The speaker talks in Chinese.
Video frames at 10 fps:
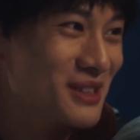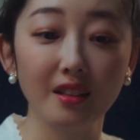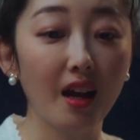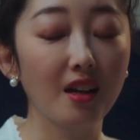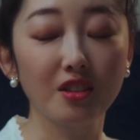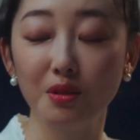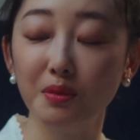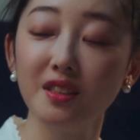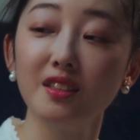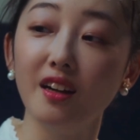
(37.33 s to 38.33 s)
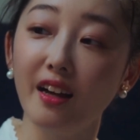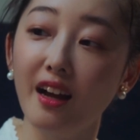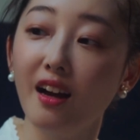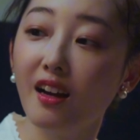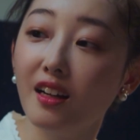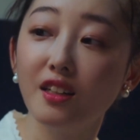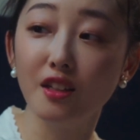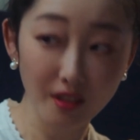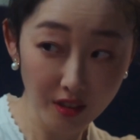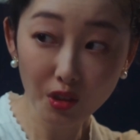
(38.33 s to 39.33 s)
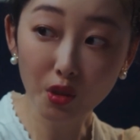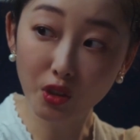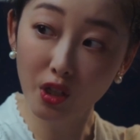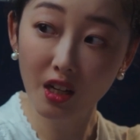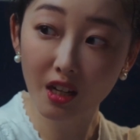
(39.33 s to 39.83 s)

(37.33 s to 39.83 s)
那什么心得呀？说说。